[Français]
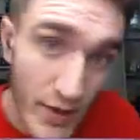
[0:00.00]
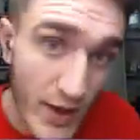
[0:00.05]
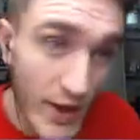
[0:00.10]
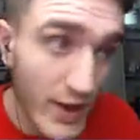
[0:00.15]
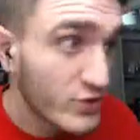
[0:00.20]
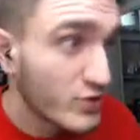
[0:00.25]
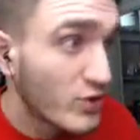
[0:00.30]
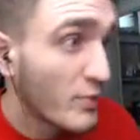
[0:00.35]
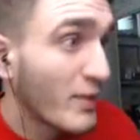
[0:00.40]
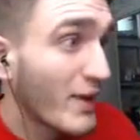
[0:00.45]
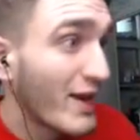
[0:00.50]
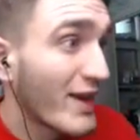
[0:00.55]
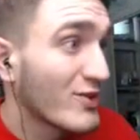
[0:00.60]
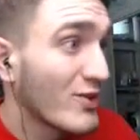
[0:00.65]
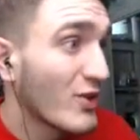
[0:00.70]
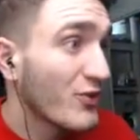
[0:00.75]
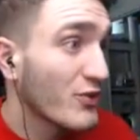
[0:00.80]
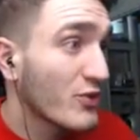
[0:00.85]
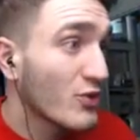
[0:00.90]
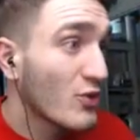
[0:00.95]
Voilà, je te le
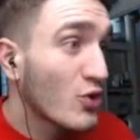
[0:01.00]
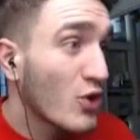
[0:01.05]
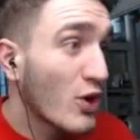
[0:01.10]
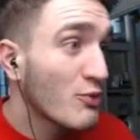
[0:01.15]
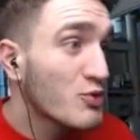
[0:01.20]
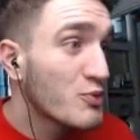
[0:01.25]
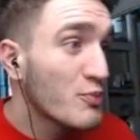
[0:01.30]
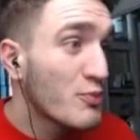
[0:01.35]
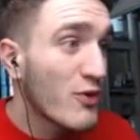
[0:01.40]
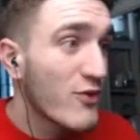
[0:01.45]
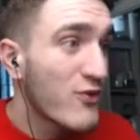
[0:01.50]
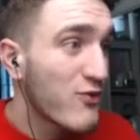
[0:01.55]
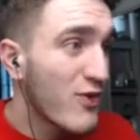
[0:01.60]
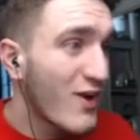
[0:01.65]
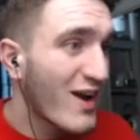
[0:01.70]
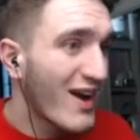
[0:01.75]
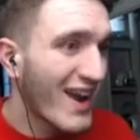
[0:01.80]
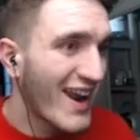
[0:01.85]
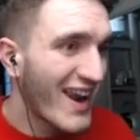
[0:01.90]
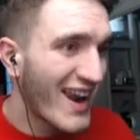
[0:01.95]
présente. Donc comme tu peux le
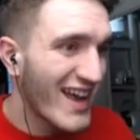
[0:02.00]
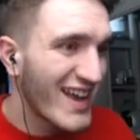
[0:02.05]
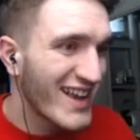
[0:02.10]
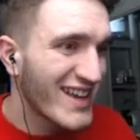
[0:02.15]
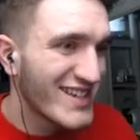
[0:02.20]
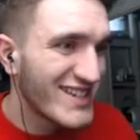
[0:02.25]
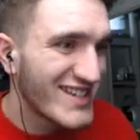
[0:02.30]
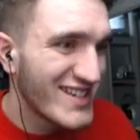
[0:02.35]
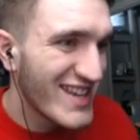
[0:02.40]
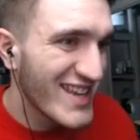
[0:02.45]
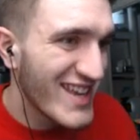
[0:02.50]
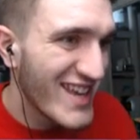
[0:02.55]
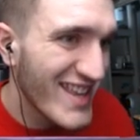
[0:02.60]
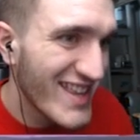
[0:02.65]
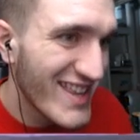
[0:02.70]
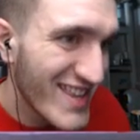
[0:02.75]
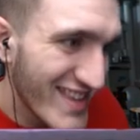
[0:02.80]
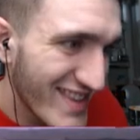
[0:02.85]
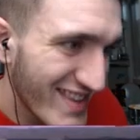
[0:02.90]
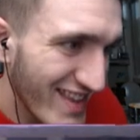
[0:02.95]
voir, là j'ai
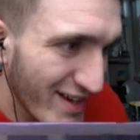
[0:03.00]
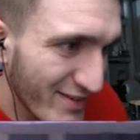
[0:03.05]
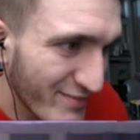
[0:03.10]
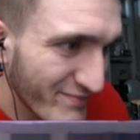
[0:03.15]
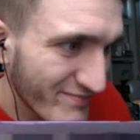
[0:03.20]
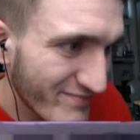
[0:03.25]
Nita.